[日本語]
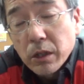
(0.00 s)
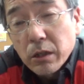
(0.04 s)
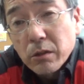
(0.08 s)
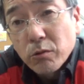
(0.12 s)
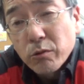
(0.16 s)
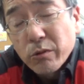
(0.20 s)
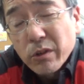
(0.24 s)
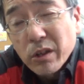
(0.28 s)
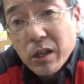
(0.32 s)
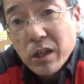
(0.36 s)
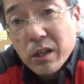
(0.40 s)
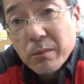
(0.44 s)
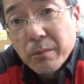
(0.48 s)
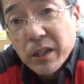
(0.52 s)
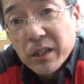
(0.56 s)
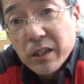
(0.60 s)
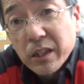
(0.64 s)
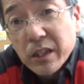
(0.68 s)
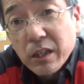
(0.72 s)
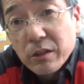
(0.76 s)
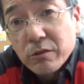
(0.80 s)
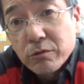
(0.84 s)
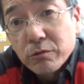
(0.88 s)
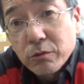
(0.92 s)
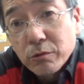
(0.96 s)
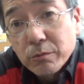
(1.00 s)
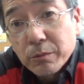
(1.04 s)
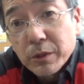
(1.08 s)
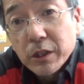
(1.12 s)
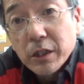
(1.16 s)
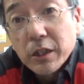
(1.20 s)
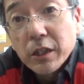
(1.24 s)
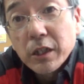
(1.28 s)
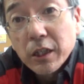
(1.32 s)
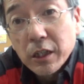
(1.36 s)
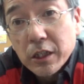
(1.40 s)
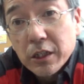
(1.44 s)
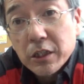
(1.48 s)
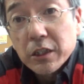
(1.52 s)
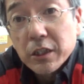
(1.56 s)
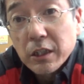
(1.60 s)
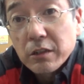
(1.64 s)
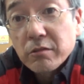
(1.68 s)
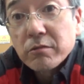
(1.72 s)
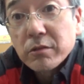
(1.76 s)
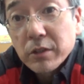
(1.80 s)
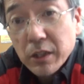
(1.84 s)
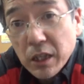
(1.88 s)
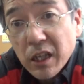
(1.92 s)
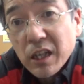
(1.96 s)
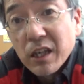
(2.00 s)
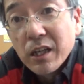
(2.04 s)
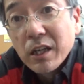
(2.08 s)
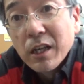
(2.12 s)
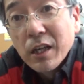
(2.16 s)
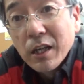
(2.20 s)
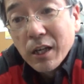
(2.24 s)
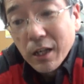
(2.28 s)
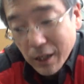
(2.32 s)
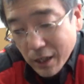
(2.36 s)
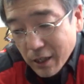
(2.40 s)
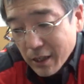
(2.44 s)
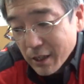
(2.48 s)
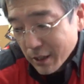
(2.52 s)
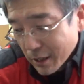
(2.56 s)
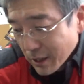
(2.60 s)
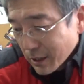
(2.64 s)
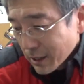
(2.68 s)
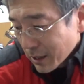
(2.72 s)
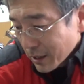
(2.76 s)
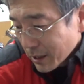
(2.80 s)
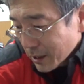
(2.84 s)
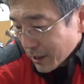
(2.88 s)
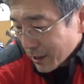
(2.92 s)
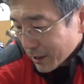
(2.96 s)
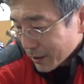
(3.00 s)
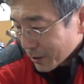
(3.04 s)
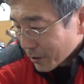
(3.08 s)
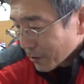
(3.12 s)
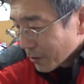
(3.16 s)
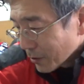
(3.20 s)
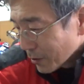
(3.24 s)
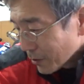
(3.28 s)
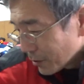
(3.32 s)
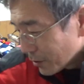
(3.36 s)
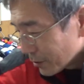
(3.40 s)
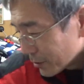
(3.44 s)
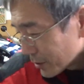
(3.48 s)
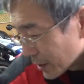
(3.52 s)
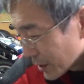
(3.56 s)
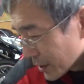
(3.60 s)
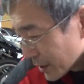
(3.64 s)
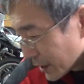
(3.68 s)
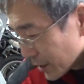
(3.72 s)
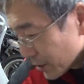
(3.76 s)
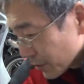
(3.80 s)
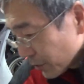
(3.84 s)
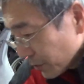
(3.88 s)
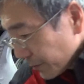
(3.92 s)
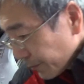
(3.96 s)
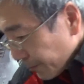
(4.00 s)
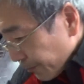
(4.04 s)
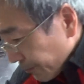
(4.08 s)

これからまたやるのみたいな話になるんでえっ、ー、と、できないでしょうん。だ